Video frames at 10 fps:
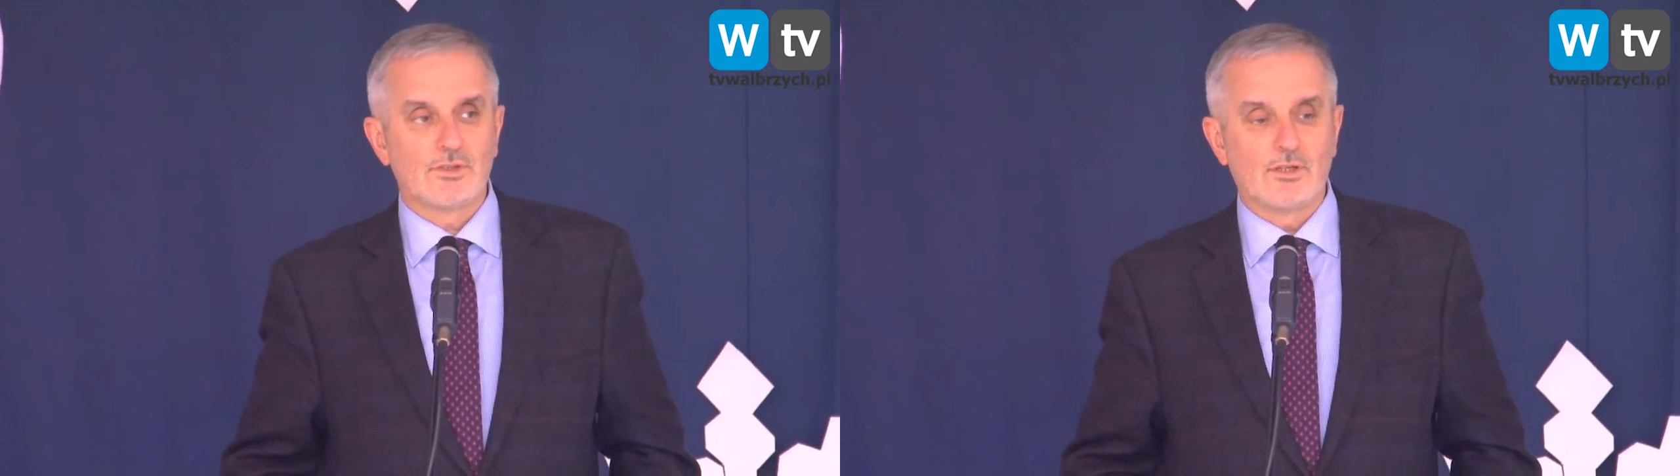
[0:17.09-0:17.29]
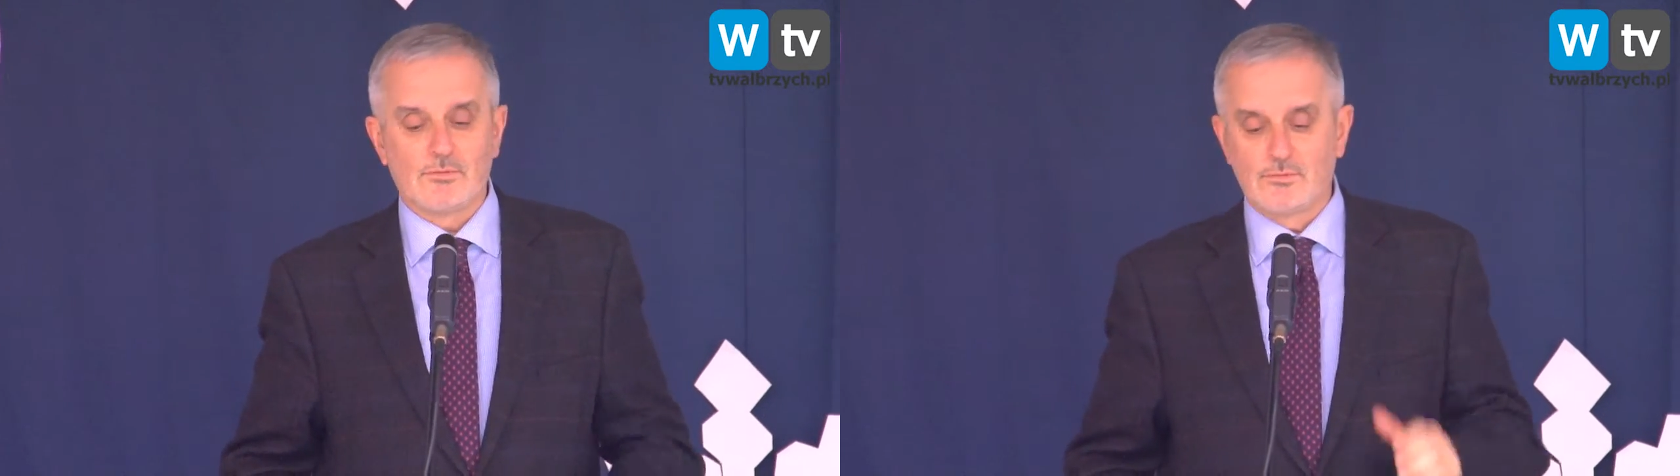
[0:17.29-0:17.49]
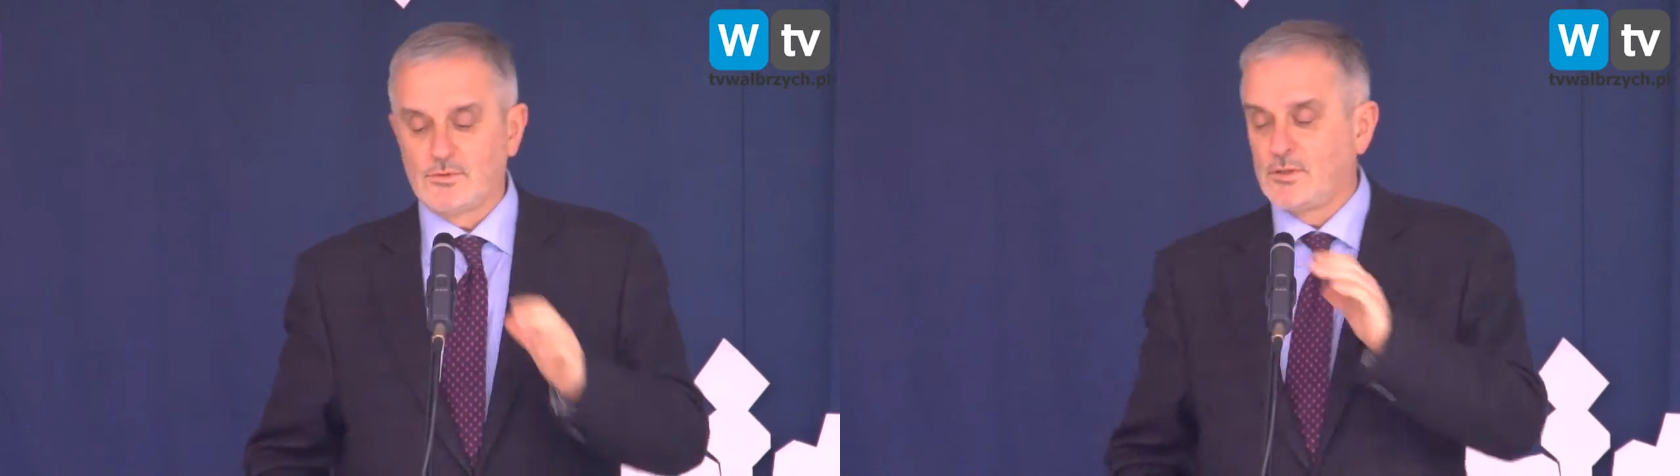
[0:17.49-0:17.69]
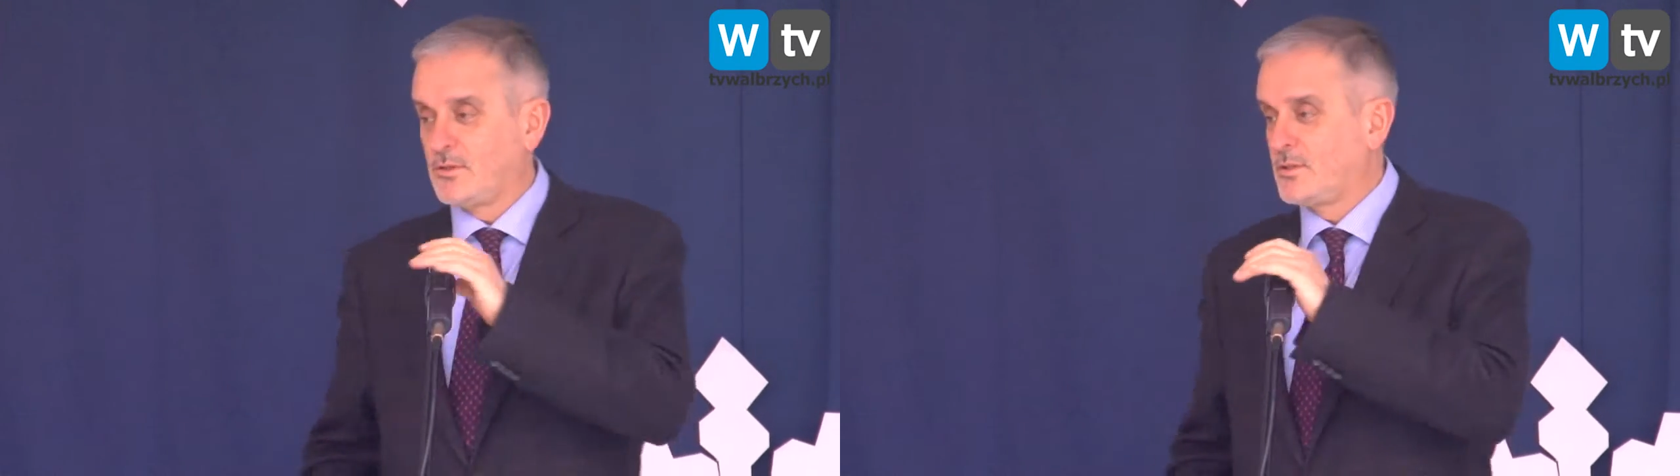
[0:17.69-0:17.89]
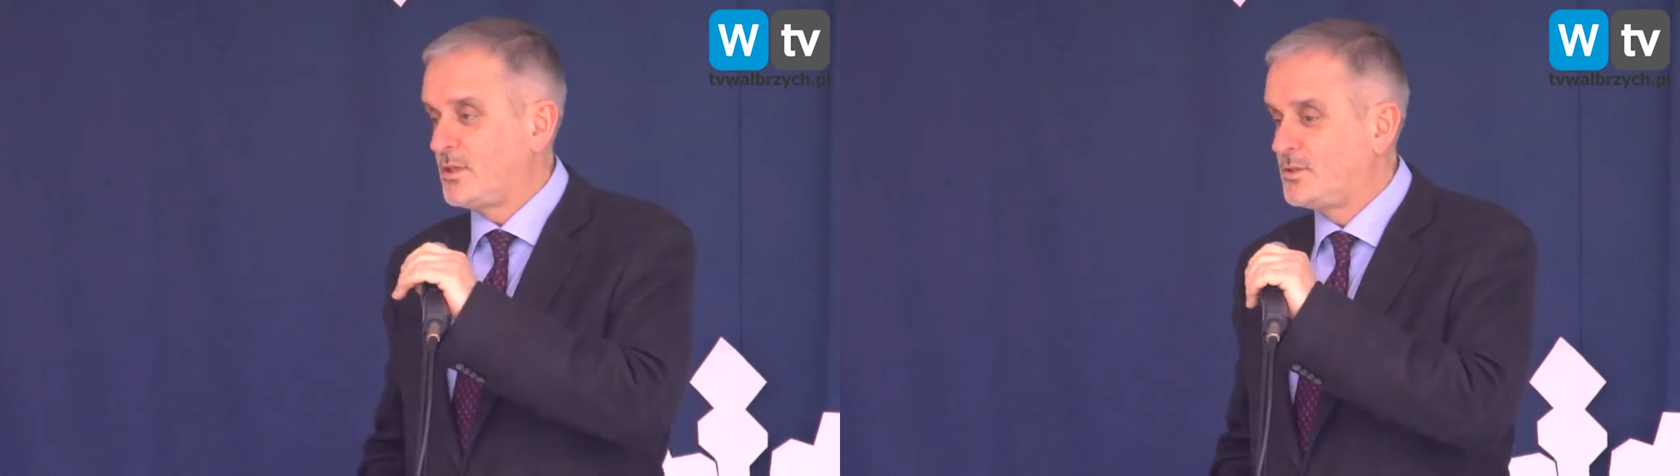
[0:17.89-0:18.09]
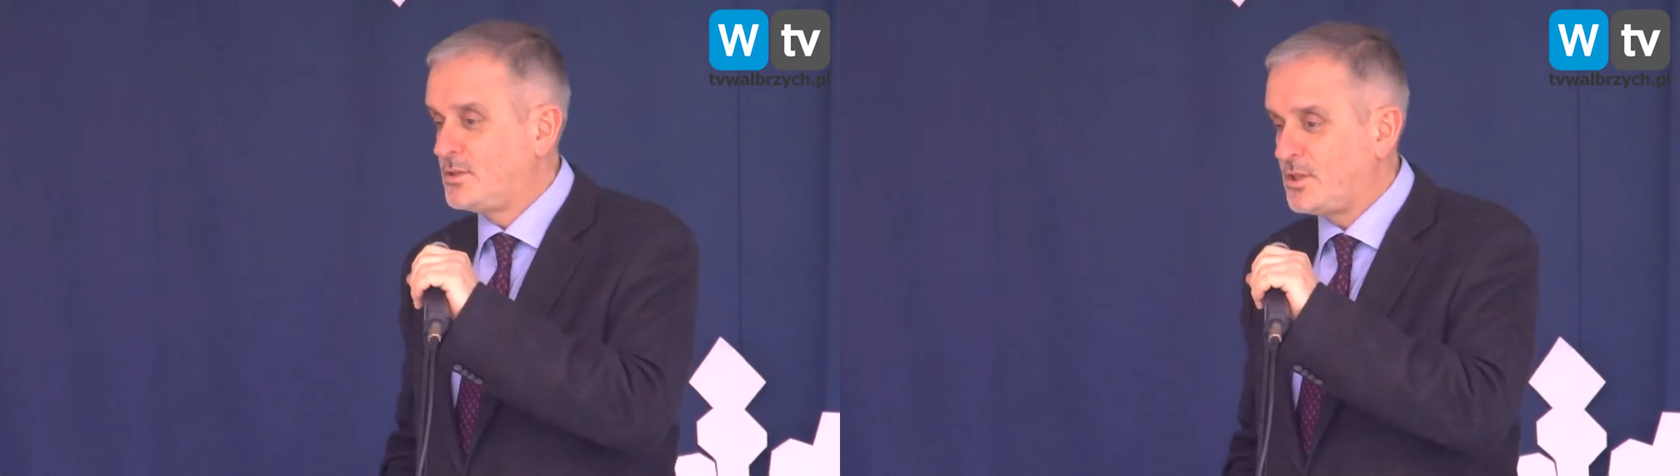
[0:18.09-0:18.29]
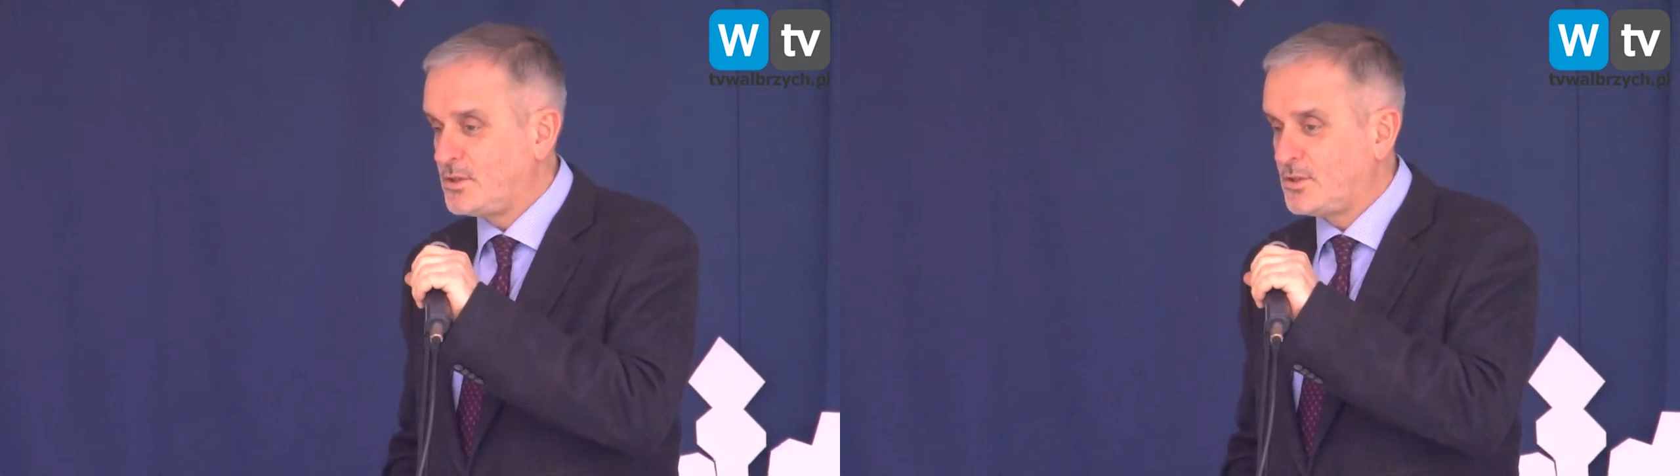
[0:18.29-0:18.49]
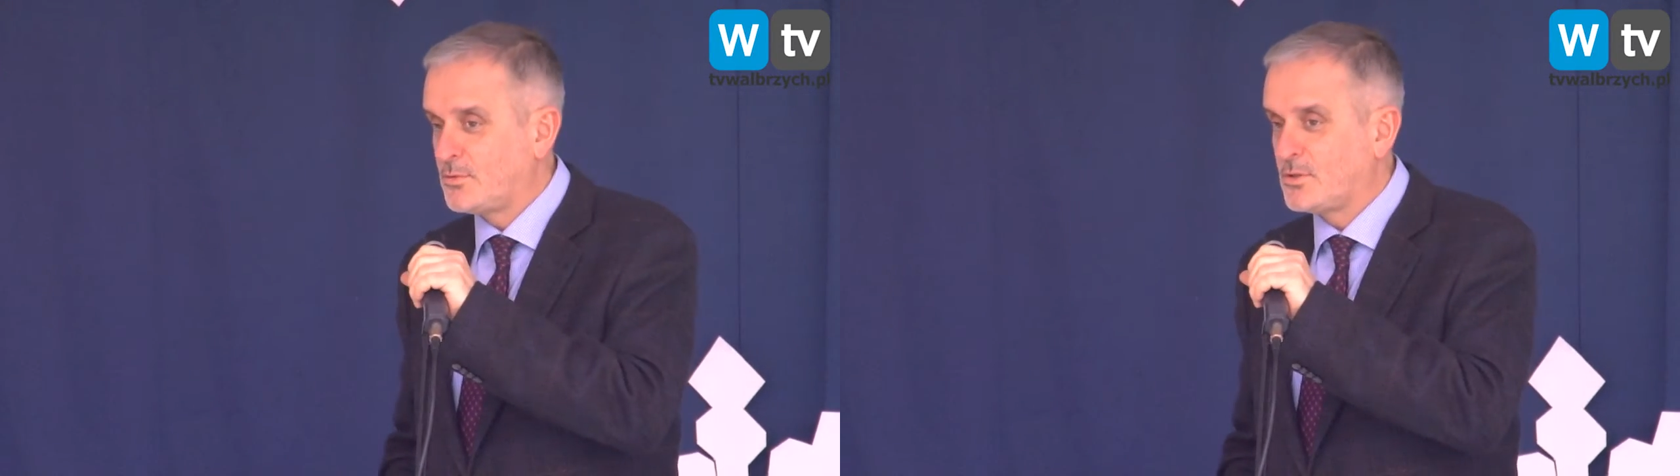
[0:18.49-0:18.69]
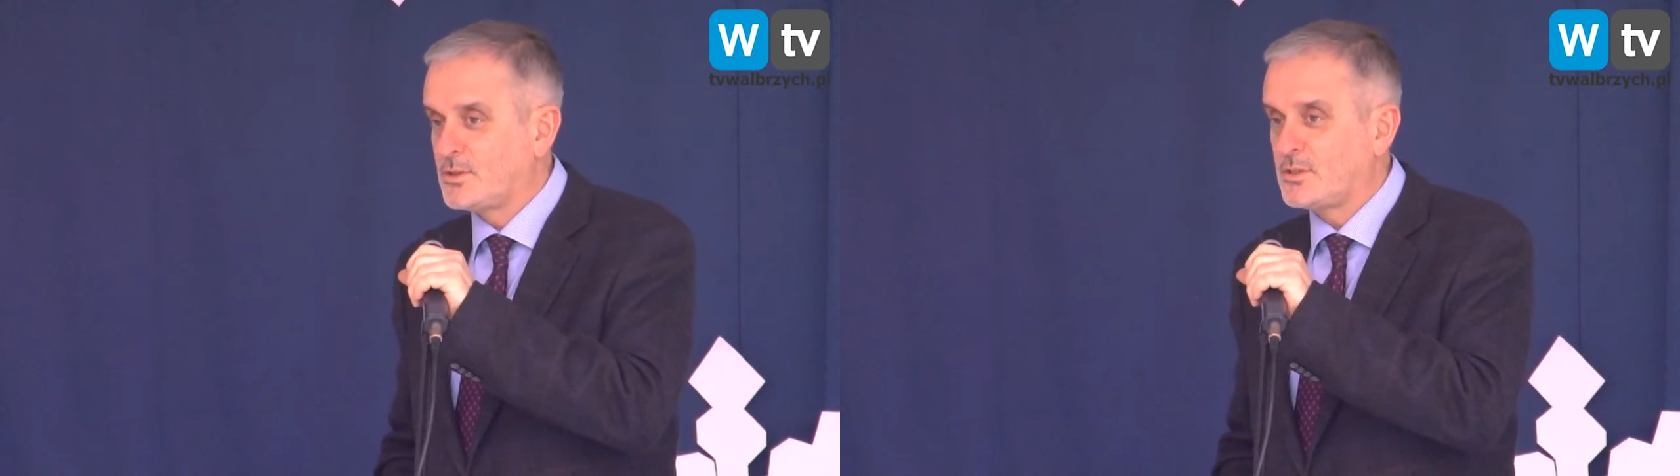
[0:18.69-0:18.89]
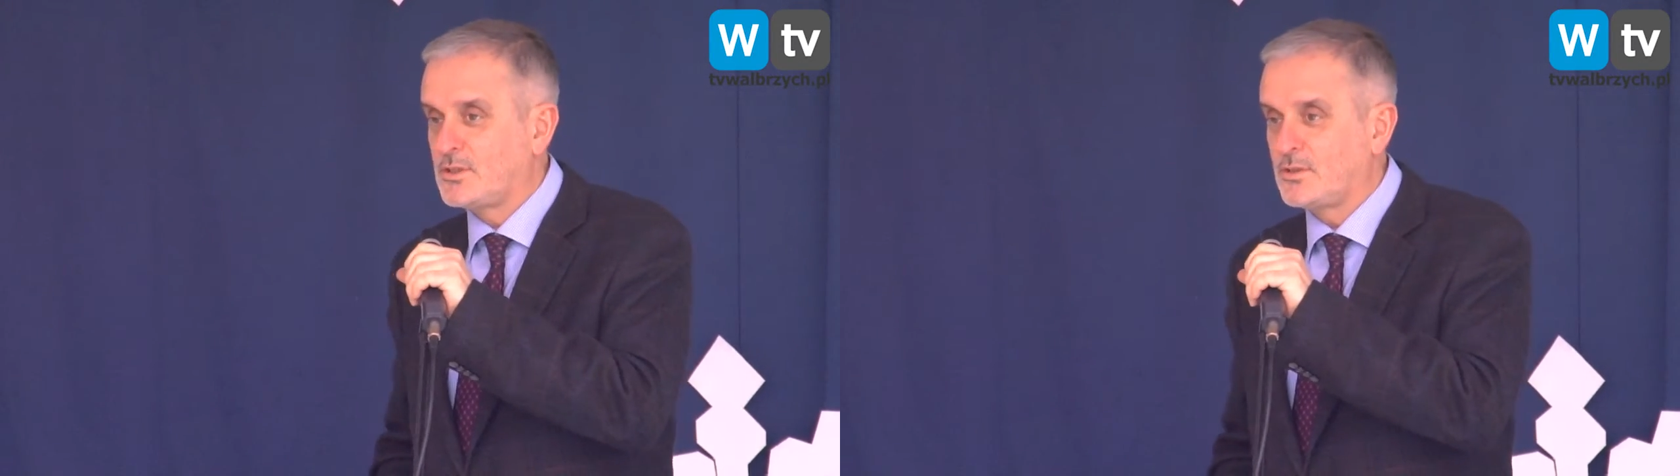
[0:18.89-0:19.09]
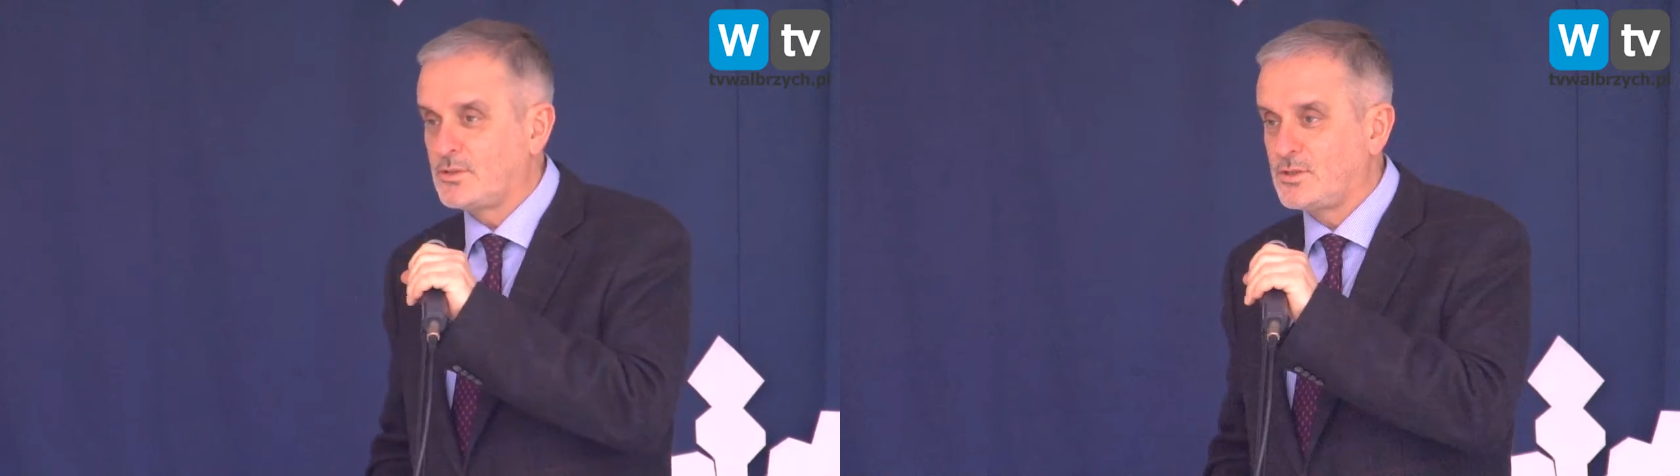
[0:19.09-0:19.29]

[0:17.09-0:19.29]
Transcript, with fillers: pojawili się zarówno obaj prezydenci miasta,